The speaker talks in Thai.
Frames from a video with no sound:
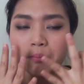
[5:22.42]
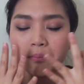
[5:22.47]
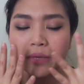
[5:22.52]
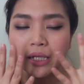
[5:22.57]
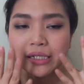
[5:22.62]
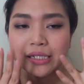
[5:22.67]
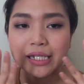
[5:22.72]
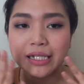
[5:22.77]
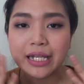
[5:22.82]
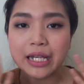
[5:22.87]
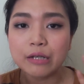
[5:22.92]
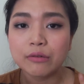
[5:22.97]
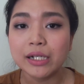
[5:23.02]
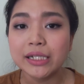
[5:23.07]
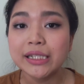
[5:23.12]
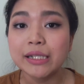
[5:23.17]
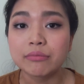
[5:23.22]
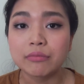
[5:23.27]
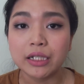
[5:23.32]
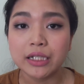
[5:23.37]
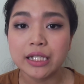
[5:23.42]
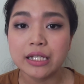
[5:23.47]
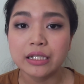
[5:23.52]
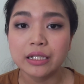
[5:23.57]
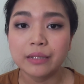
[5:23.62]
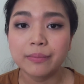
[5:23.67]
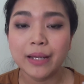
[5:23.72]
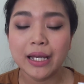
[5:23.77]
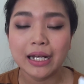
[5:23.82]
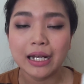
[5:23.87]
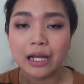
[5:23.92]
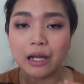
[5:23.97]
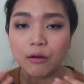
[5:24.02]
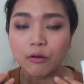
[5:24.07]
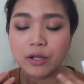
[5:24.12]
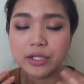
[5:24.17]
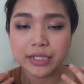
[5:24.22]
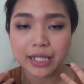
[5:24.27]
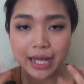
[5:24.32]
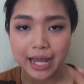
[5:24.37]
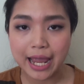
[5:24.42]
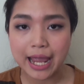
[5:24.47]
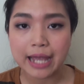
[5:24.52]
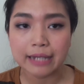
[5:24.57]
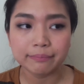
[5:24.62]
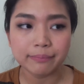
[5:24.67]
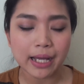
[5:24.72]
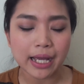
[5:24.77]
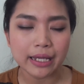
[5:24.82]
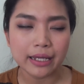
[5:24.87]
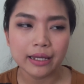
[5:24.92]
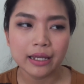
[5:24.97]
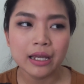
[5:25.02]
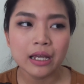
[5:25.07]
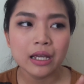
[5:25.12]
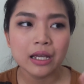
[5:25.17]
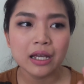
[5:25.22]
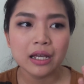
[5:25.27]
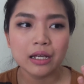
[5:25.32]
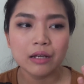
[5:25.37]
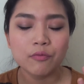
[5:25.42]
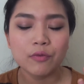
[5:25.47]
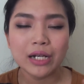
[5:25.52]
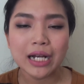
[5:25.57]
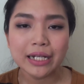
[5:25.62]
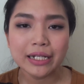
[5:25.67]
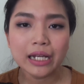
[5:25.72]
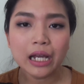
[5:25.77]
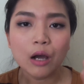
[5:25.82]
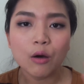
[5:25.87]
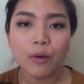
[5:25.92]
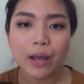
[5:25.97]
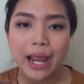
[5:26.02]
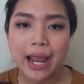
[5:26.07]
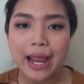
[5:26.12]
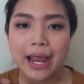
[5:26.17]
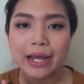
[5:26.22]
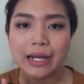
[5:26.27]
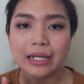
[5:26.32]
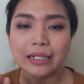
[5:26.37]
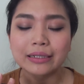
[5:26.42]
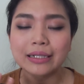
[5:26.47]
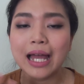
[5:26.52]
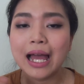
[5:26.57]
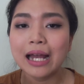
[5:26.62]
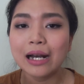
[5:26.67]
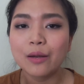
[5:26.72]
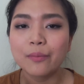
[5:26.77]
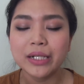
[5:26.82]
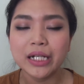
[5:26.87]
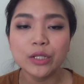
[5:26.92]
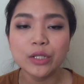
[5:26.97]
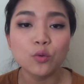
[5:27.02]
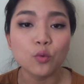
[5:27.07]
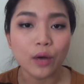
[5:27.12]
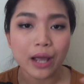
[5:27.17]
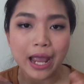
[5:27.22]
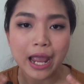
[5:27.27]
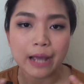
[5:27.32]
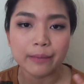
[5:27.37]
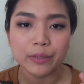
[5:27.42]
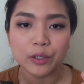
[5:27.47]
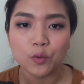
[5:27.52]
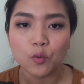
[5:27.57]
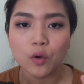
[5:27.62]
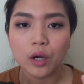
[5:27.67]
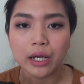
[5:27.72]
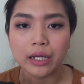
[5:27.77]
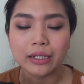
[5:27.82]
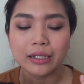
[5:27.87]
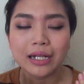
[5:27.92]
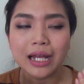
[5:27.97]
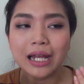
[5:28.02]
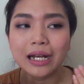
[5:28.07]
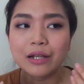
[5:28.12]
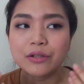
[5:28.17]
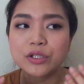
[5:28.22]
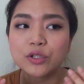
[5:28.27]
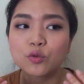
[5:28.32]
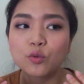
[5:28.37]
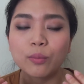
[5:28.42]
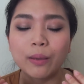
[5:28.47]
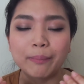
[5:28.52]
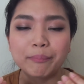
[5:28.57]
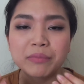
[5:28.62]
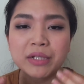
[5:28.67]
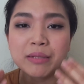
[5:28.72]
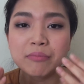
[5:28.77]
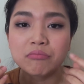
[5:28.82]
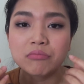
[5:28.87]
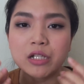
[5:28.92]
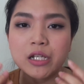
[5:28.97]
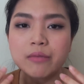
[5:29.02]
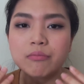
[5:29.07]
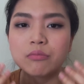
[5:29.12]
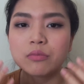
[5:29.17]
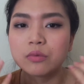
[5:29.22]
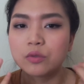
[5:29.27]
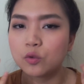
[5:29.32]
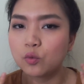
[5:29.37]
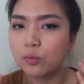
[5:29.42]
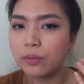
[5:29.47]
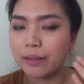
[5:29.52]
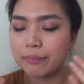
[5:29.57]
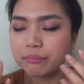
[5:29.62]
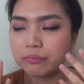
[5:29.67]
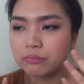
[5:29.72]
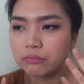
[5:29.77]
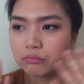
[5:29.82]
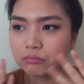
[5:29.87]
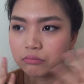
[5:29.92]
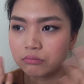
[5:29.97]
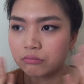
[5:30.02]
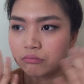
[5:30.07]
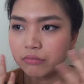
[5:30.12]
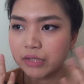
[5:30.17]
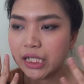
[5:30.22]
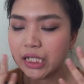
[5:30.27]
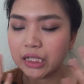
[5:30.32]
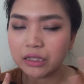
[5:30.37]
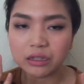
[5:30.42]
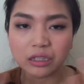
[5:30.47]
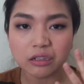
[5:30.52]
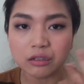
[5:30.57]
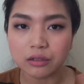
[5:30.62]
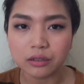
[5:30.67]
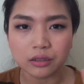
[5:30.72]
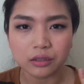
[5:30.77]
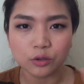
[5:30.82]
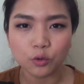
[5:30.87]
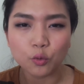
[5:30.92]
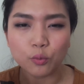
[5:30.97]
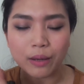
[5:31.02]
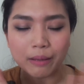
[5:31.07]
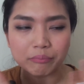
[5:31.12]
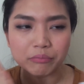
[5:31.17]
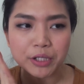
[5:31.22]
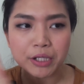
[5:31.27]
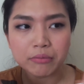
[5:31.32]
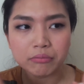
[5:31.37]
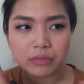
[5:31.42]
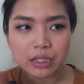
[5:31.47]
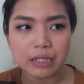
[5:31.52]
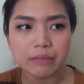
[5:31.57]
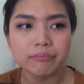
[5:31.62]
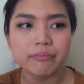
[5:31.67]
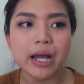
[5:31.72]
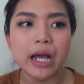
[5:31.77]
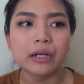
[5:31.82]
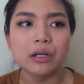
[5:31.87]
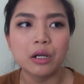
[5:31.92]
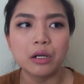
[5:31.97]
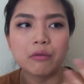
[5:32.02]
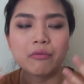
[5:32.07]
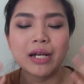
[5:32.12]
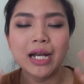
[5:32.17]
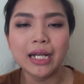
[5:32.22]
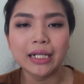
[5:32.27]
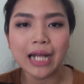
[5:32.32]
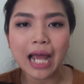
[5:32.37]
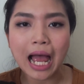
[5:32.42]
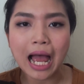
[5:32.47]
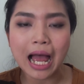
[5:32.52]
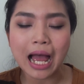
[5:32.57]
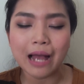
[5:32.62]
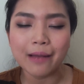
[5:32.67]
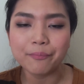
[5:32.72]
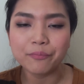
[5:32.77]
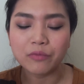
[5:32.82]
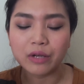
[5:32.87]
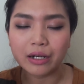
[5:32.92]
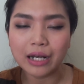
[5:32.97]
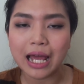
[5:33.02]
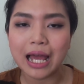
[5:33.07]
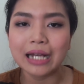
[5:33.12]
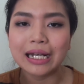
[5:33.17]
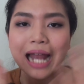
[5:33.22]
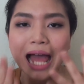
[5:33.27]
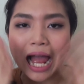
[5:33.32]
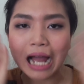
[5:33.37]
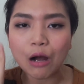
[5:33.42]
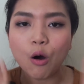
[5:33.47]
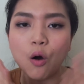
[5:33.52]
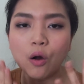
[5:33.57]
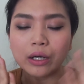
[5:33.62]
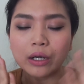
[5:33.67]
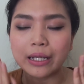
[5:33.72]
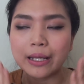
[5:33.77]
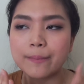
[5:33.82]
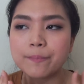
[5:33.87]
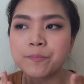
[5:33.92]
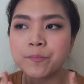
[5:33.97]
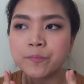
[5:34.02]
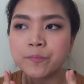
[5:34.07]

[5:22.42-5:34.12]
มันจะทิ้งไว้สิบนาทีใช่ป่ะแล้วเขาก็จะแห้งไป เวลาที่เขาแห้งหน้าเราไม่ได้ดูแห้งไปด้วย หน้าเราจะดูแบบนิ่มๆ ดูแบบ ไม่ได้ตึงดูแบบนิ่มๆ มากเลยเวลาทาเวลาล้างออกเนี่ย